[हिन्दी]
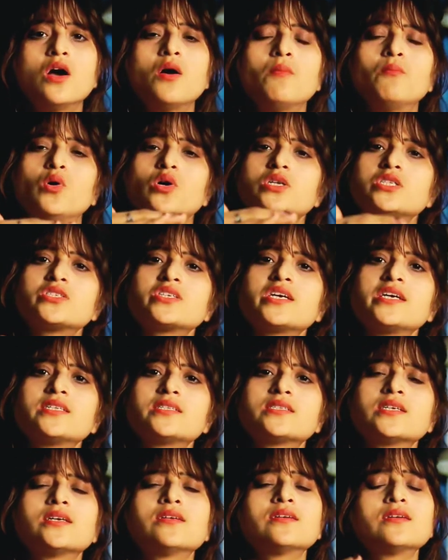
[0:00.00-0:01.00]

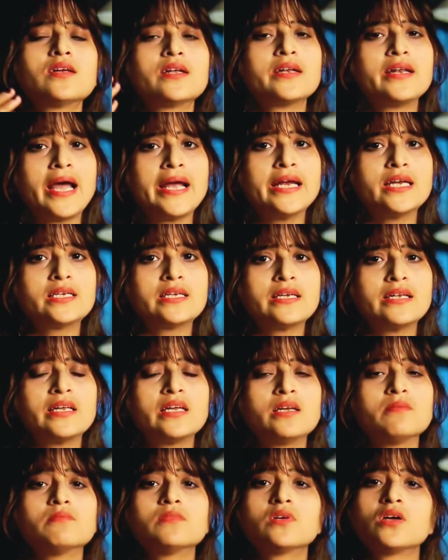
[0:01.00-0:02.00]
मॉइस्चराइज़र नाइट
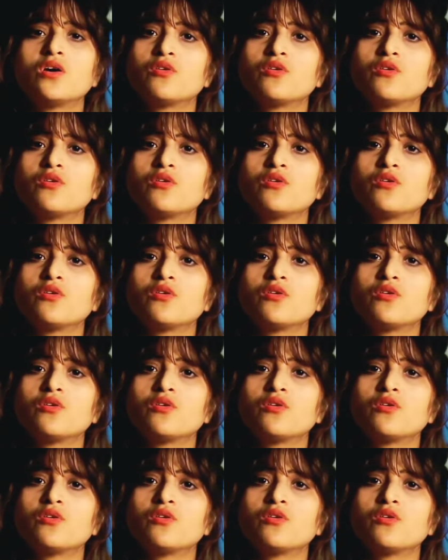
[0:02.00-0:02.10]
क्रीम